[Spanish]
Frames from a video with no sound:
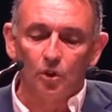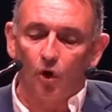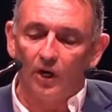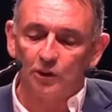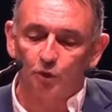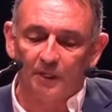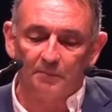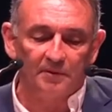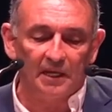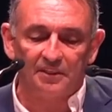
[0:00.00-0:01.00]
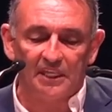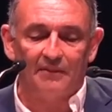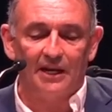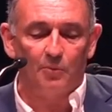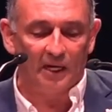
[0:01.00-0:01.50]
con la
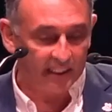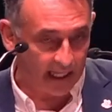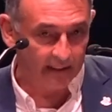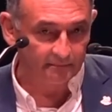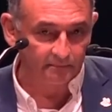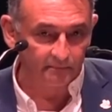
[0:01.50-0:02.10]
supervivencia de la humanidad.